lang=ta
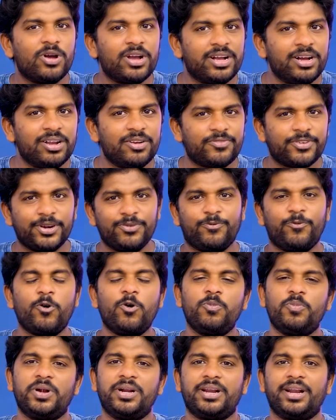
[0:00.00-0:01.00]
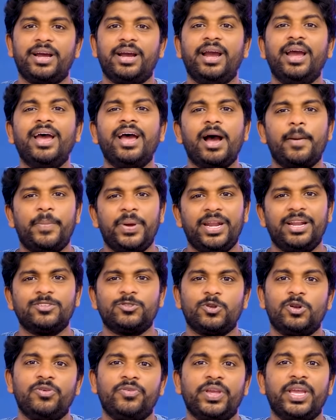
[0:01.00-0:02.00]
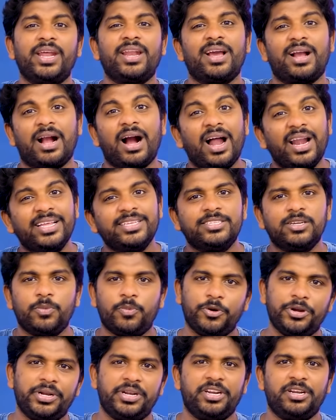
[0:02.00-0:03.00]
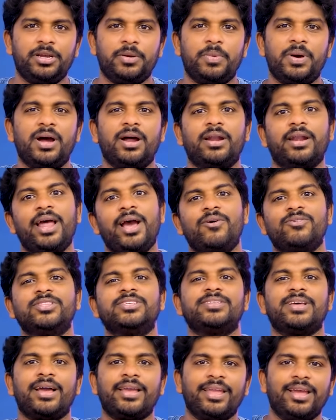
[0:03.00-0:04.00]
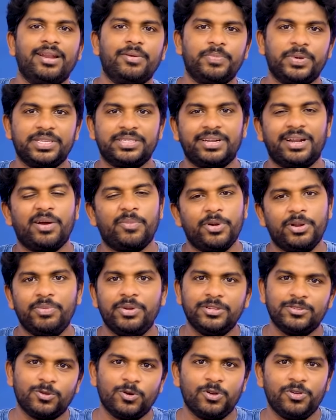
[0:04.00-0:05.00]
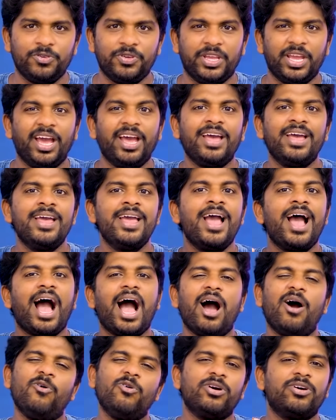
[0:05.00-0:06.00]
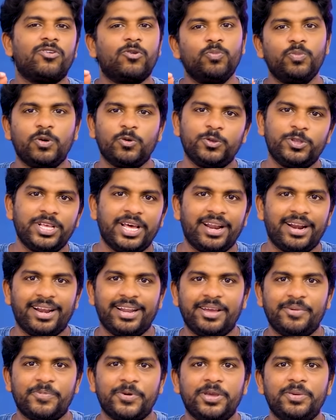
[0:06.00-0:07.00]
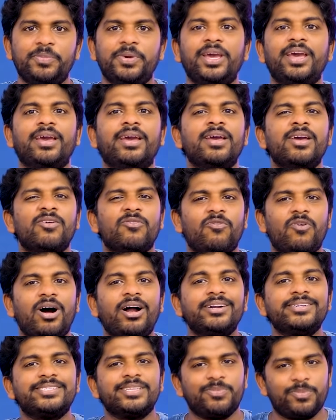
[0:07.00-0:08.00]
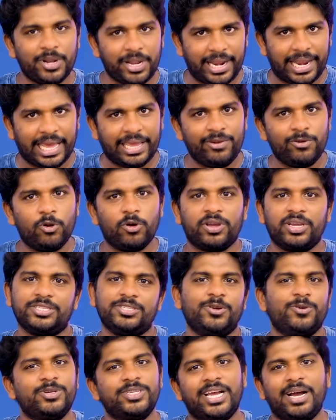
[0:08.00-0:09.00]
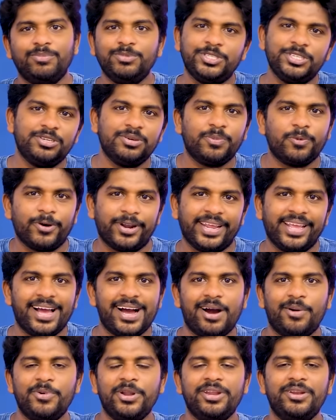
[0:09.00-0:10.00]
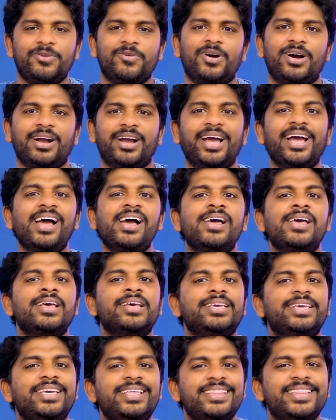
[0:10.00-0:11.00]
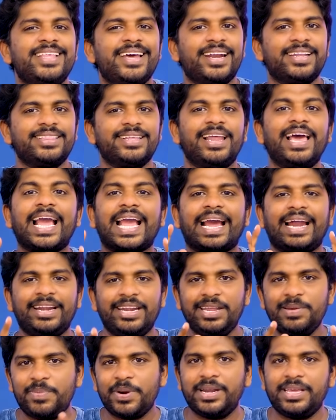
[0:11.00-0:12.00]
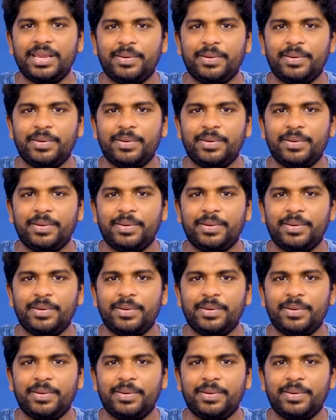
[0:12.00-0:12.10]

உங்க கேர்ள் ஃப்ரெண்ட் ஃபோன் பண்றாங்க அப்ப என்ன சொல்லுவீங்க நான் காலேஜுக்கு இருக்கேமா நான் வந்து சாயங்காலம் பேசுறேன் அப்படி இப்படின்னு சொல்லுவீங்க அவங்க ரொம்ப உஷாரில் நம்பரில் எப்போயுமே வாட்ஸ்அப்பில் லைவ் லொக்கேஷனை கொஞ்சம் அமுச்சிட்டு போறியா அப்படின்னுவாங்க இந்த இடத்துல கண்டிப்பாக